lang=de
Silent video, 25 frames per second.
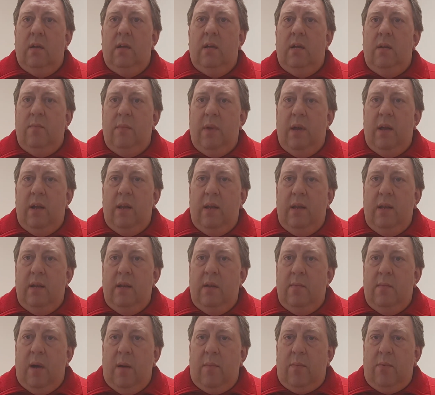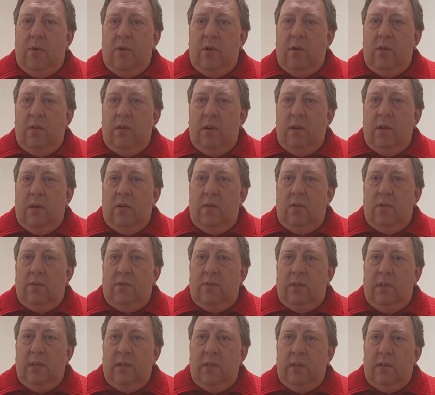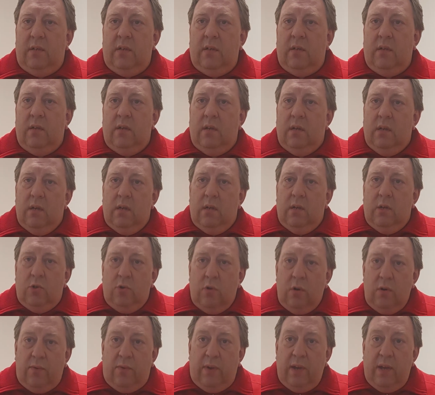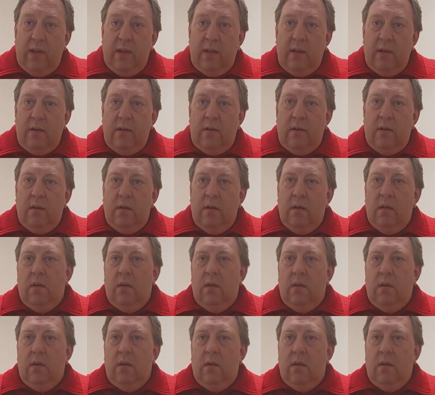In Berlin im Abgeordnetenhaus sind Schulferien.